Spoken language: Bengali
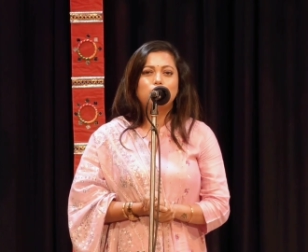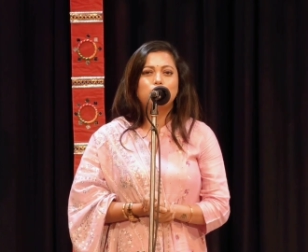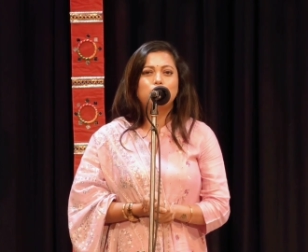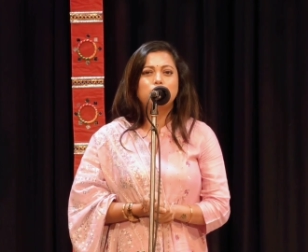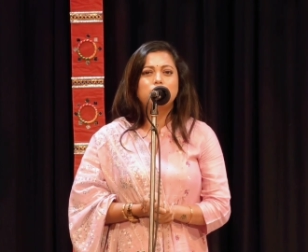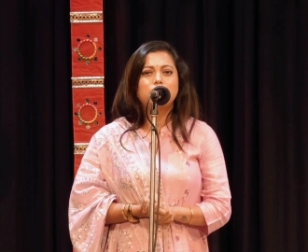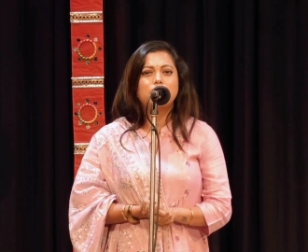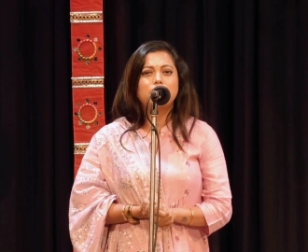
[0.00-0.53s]

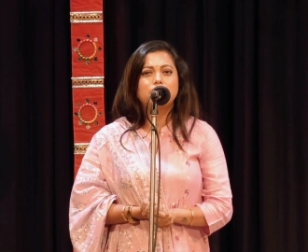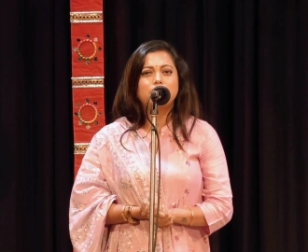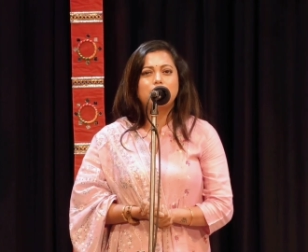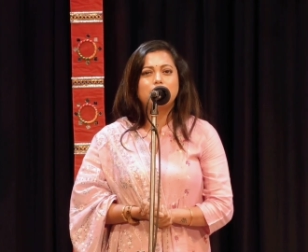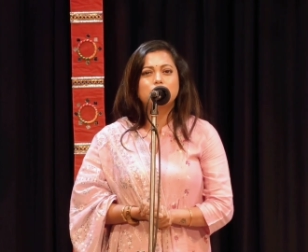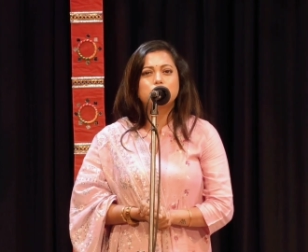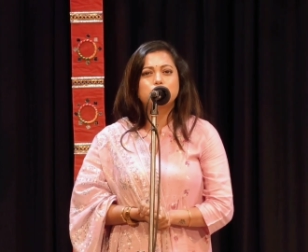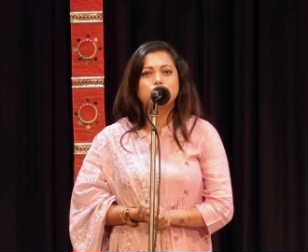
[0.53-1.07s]
অহংকার
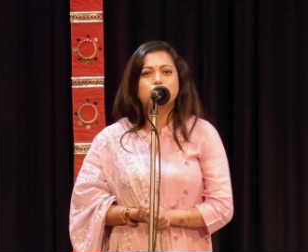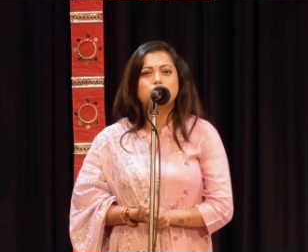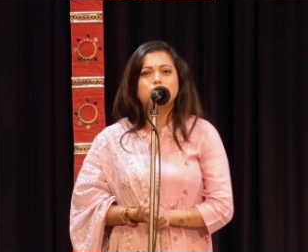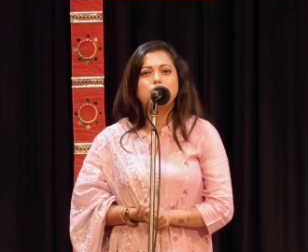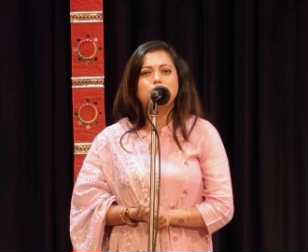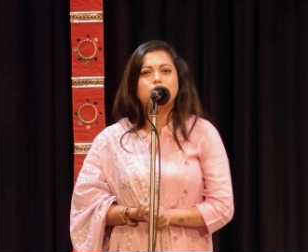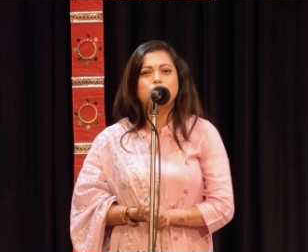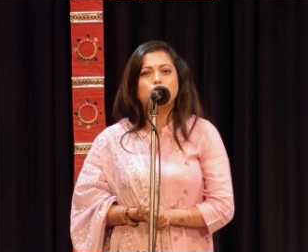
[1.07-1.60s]
আর
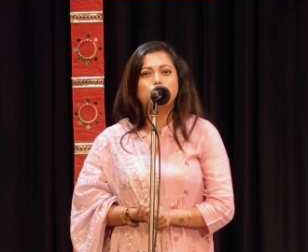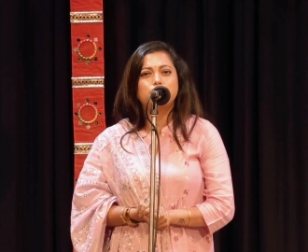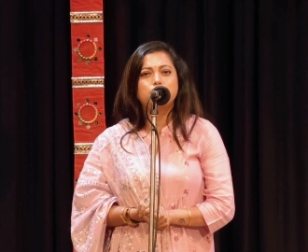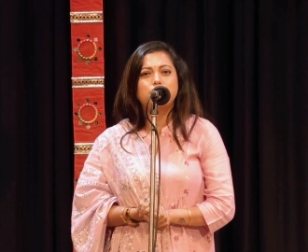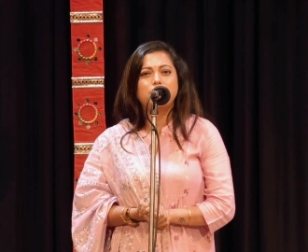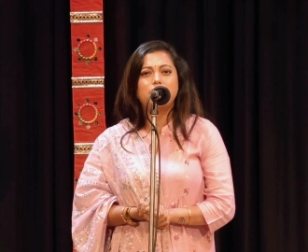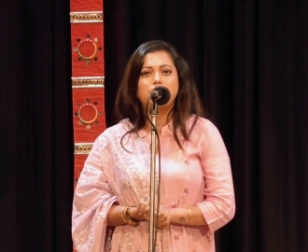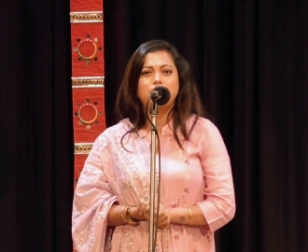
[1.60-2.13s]
শক্তির
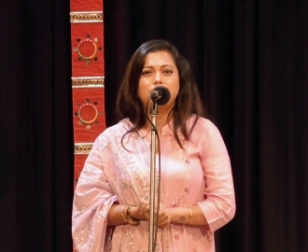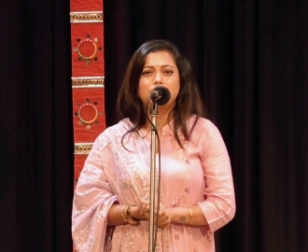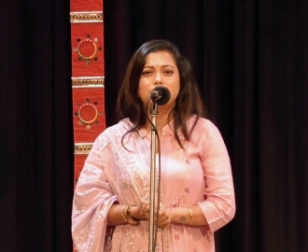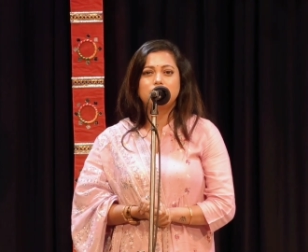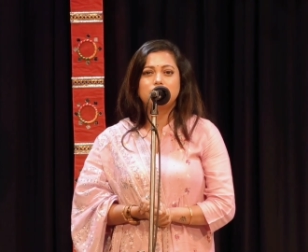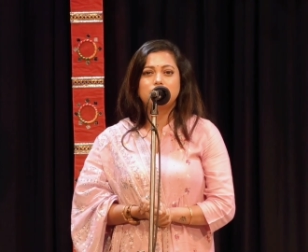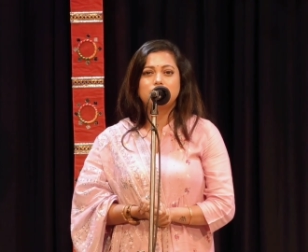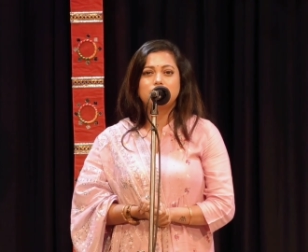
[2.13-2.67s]
দম্ভে
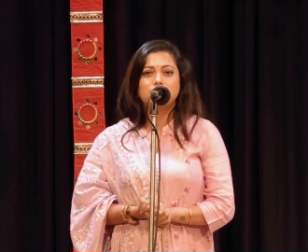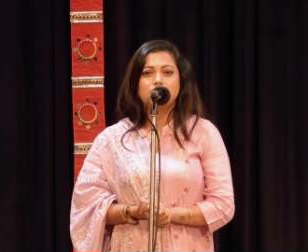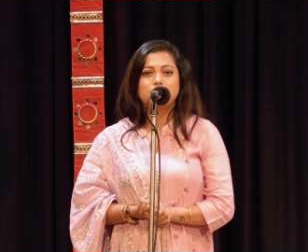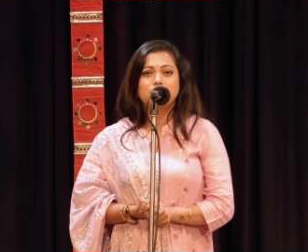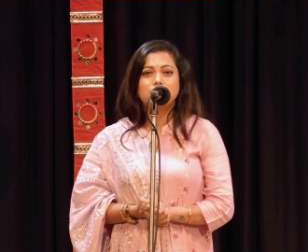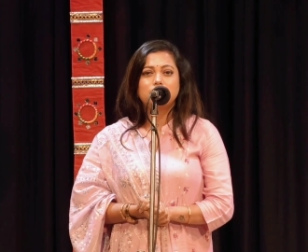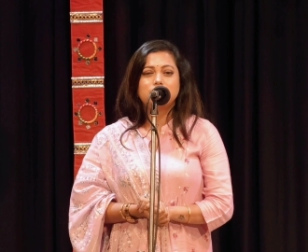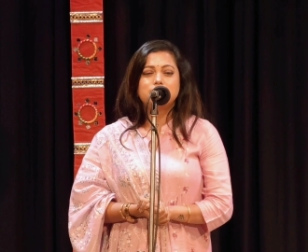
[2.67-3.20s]

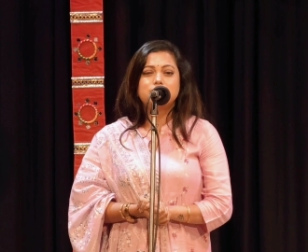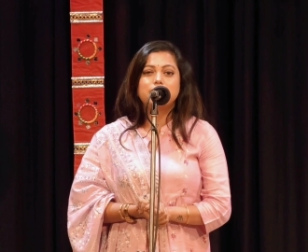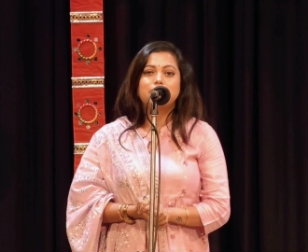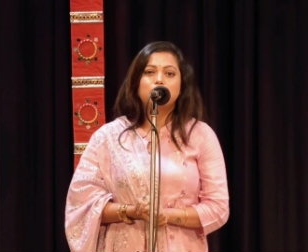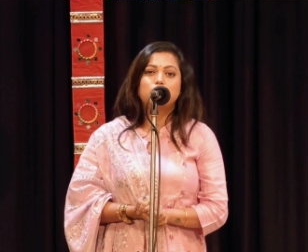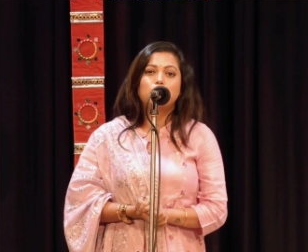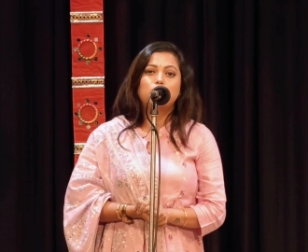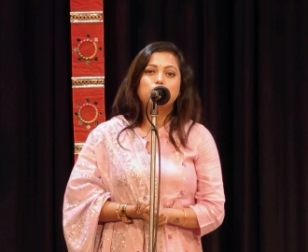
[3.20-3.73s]

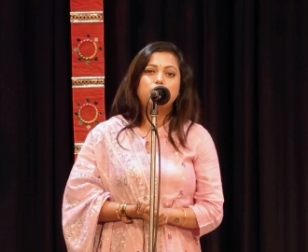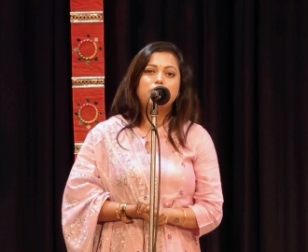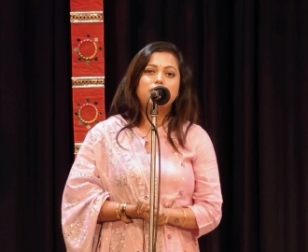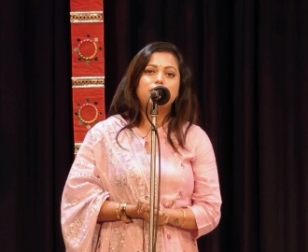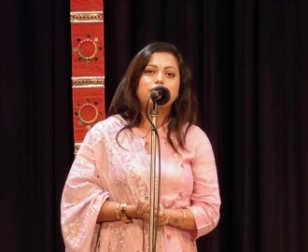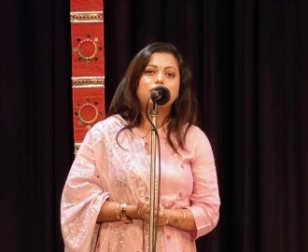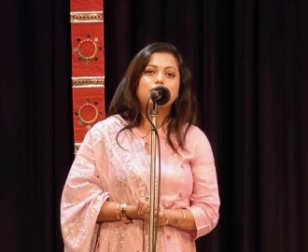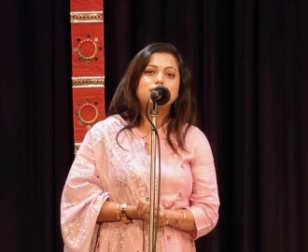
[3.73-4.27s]
যার
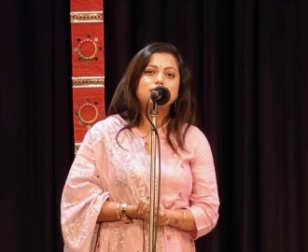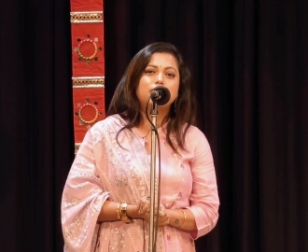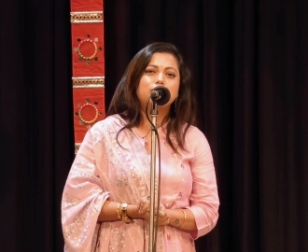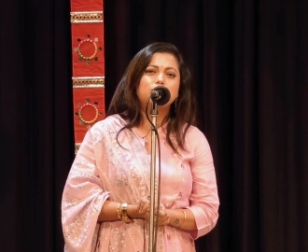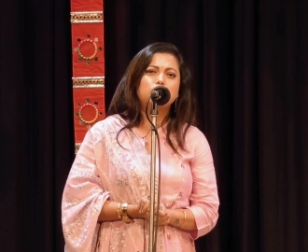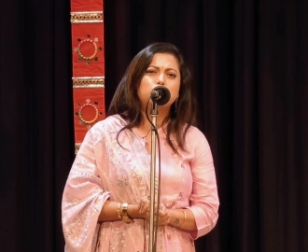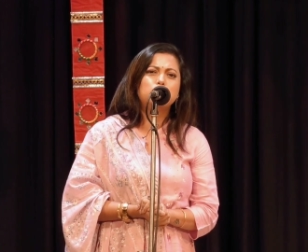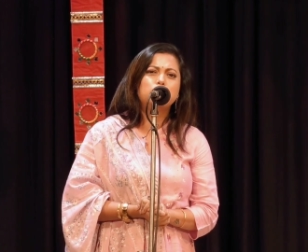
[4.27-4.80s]
গর্ভে রেখে
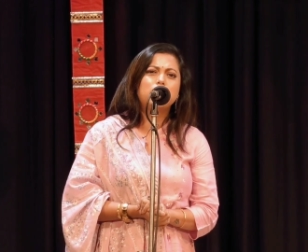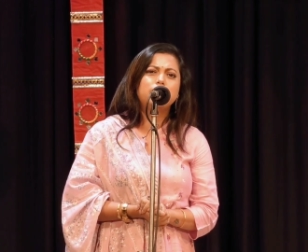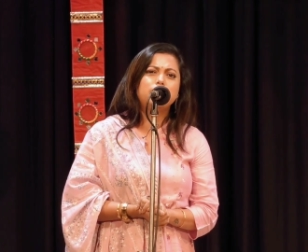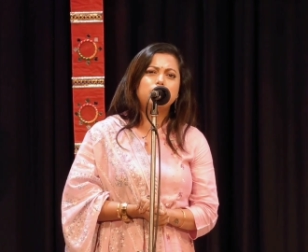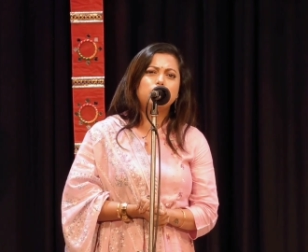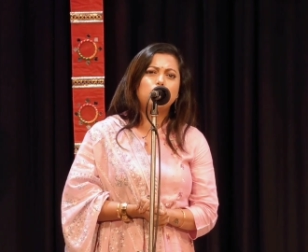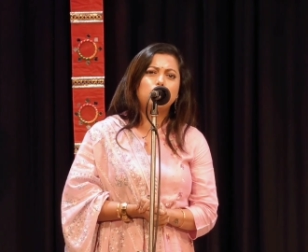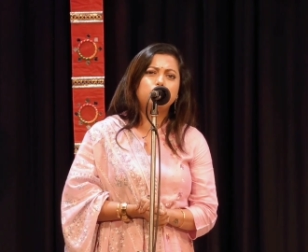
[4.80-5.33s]
যান
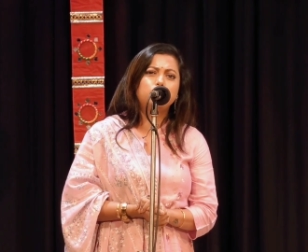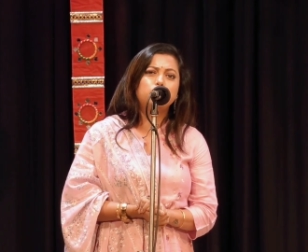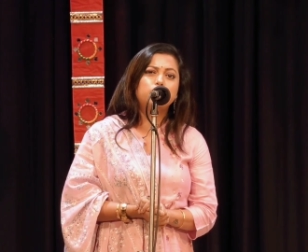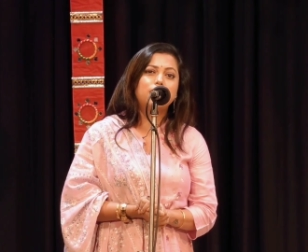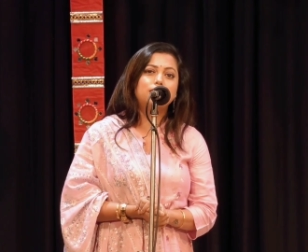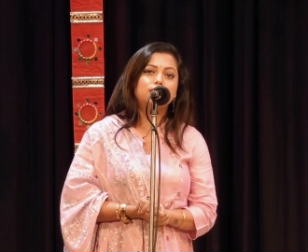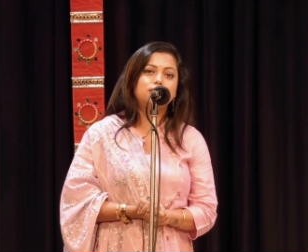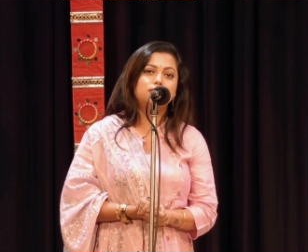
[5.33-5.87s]
কুমারীর
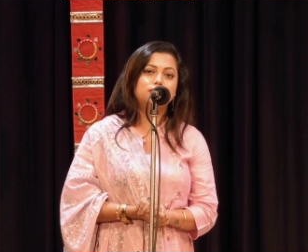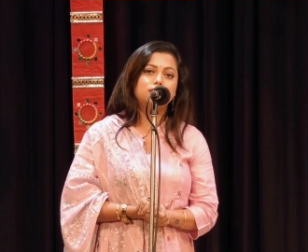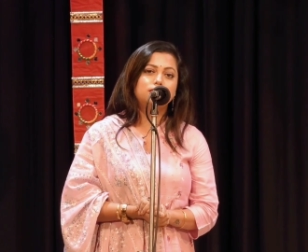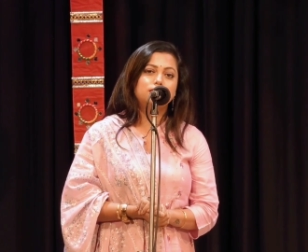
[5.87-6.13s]
অপমান